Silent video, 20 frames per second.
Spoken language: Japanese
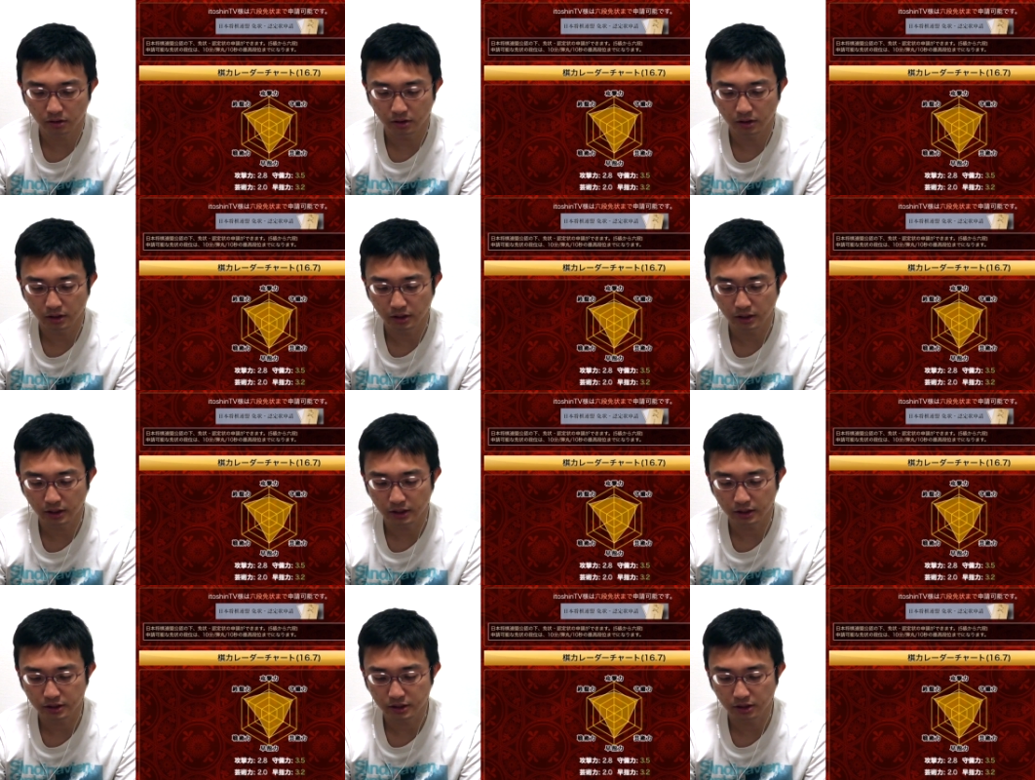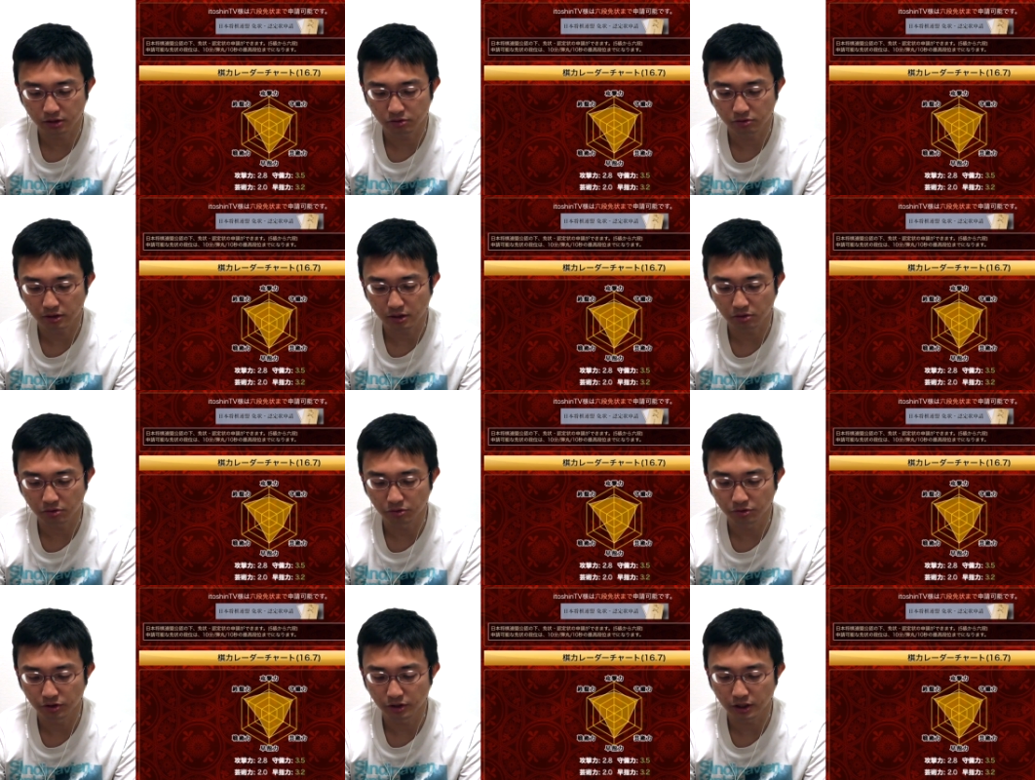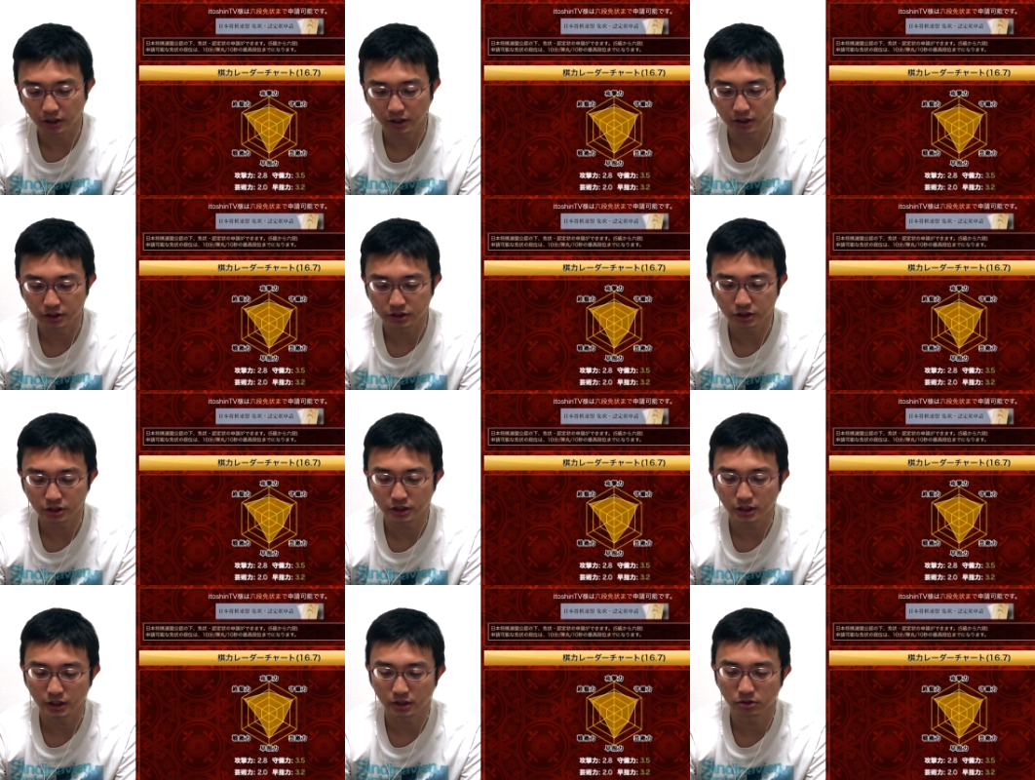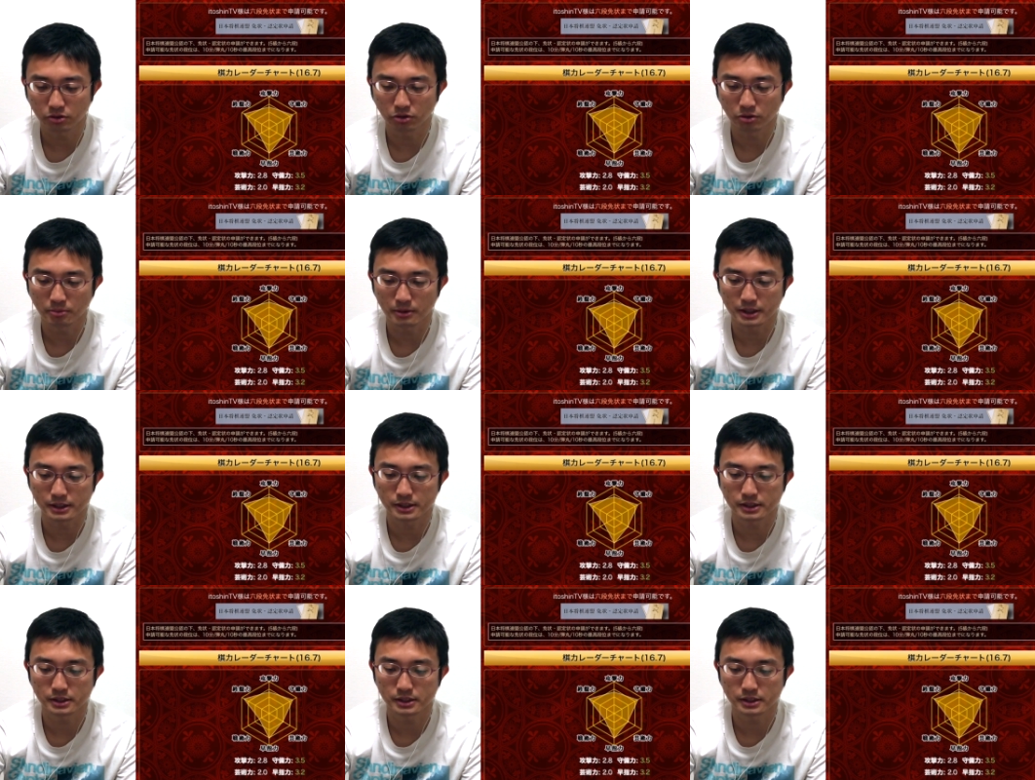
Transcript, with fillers: レーダーチャートはこんな感じになっておりま